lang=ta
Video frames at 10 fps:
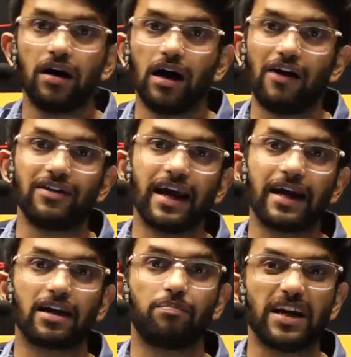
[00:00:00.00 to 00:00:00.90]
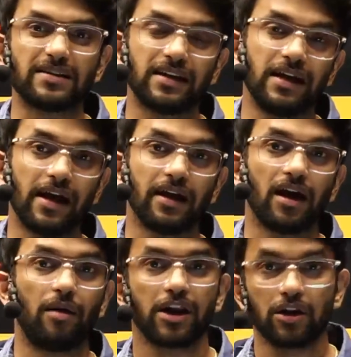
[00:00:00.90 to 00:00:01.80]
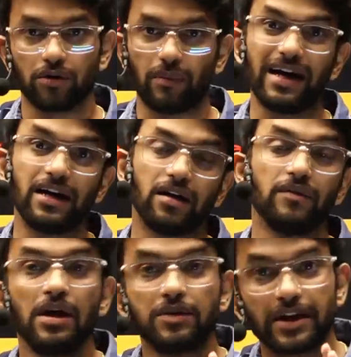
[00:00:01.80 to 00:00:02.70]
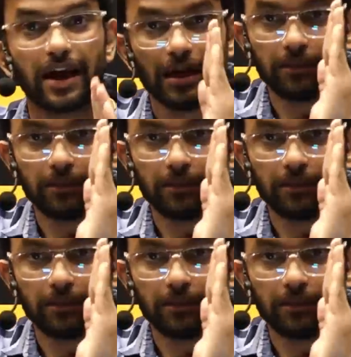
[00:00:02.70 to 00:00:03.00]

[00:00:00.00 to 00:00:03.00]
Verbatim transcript: அவன் என்கிட்ட பேசலையே அப்படின்னு ஒரு மைண்டு சரியா